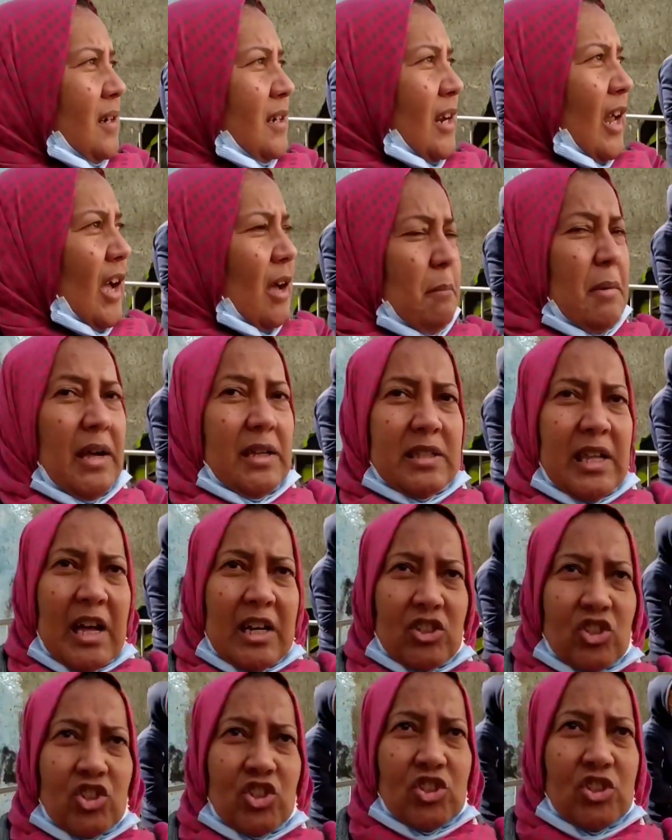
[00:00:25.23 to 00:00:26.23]
رقم
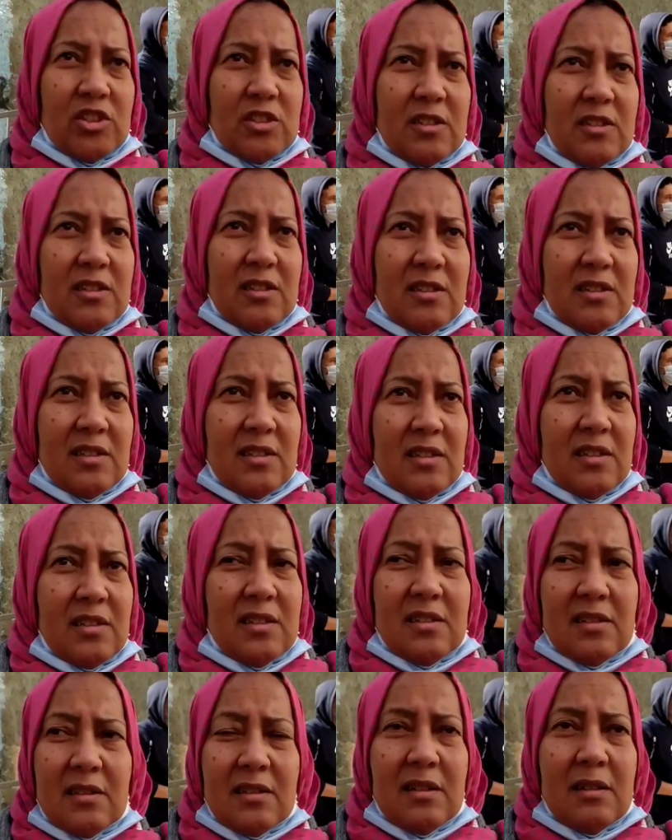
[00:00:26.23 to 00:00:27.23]
11
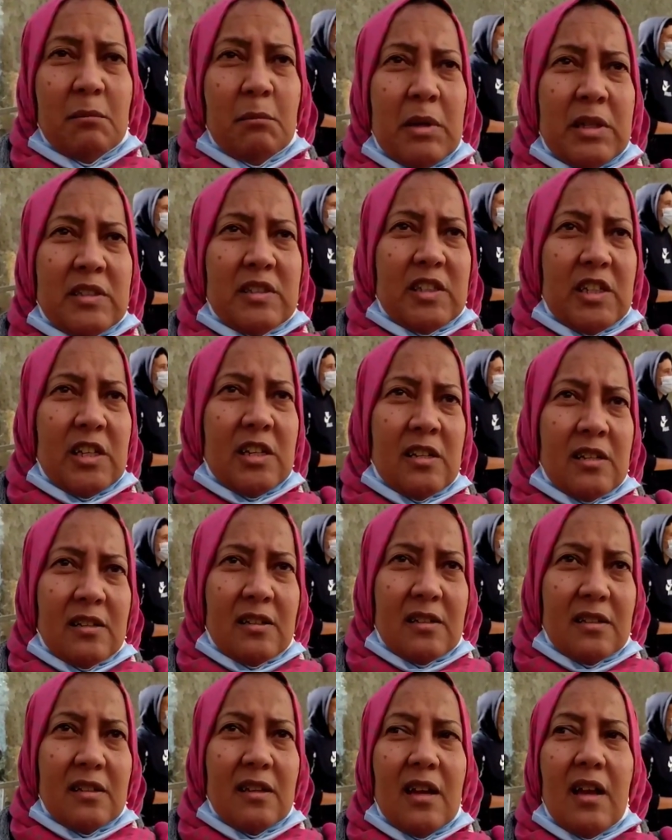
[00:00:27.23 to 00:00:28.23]
منزل
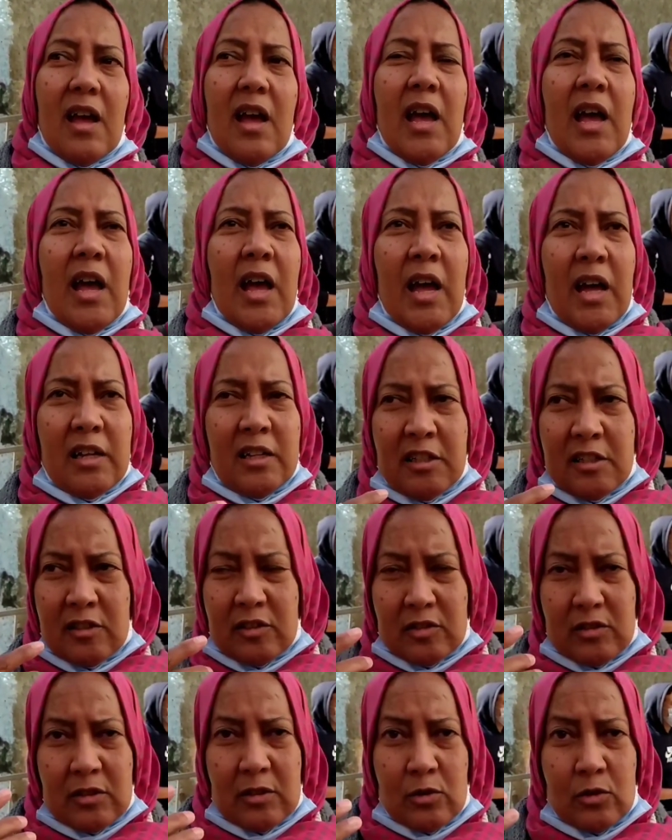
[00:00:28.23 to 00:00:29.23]
آلي
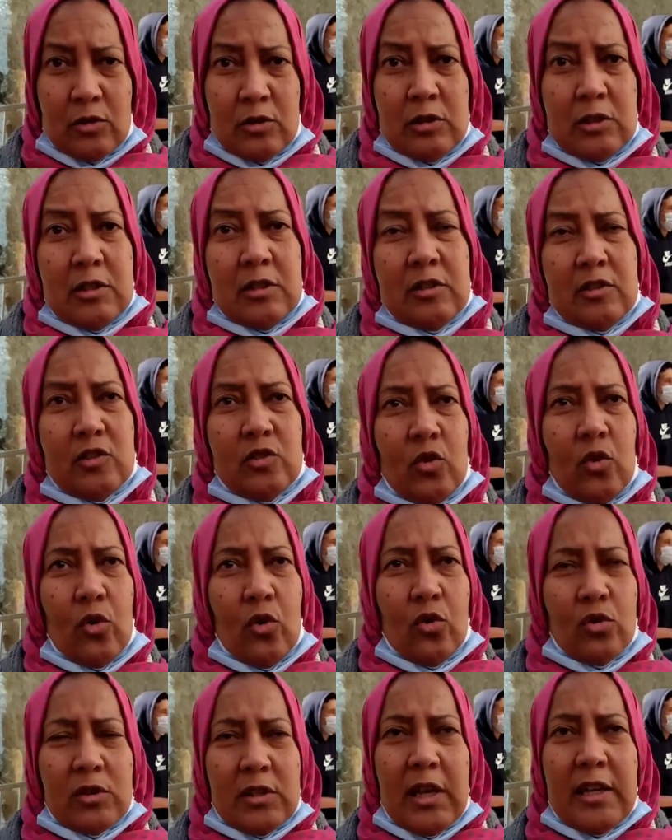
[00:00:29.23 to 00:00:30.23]

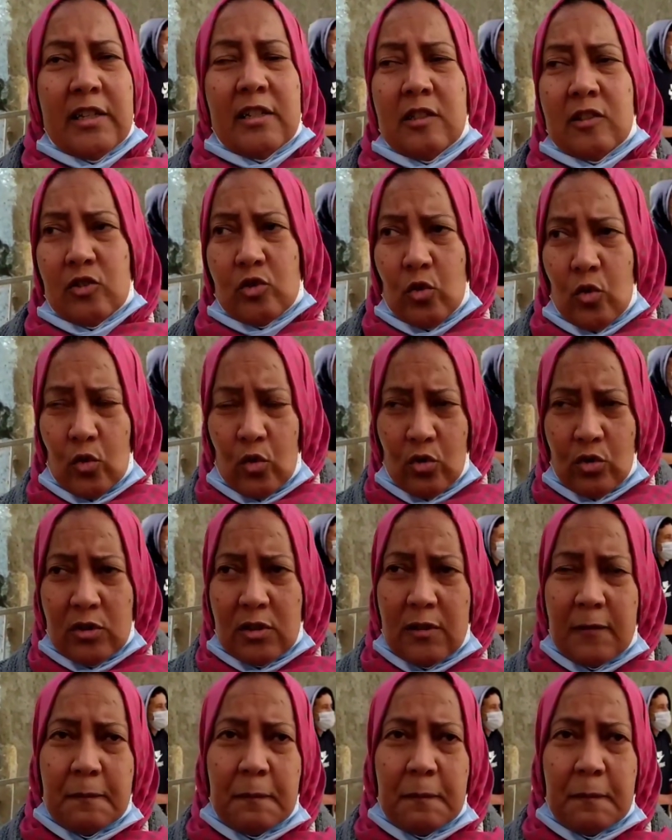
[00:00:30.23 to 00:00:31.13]
للسقوط اي للسقوط